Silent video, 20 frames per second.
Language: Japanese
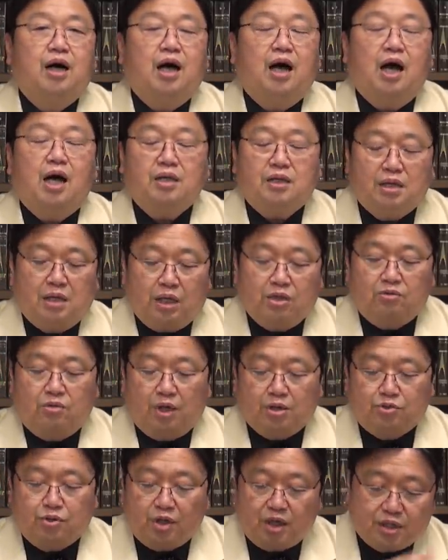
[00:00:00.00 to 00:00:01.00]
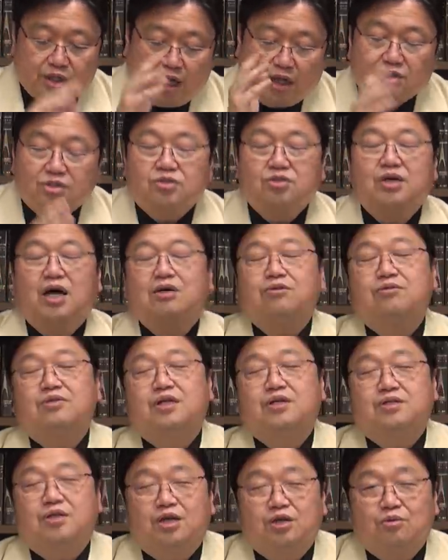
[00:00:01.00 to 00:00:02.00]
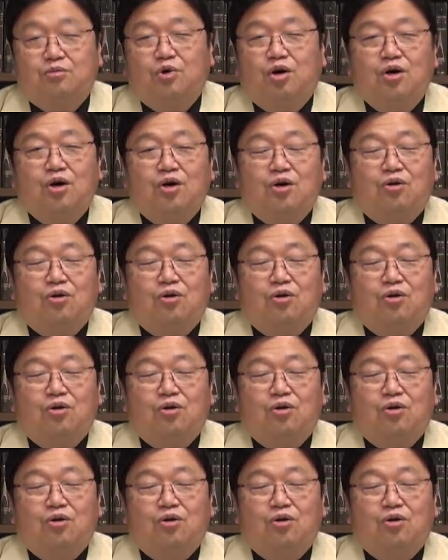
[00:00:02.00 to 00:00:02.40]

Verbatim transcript: あったのは、それは多数あるんですけども、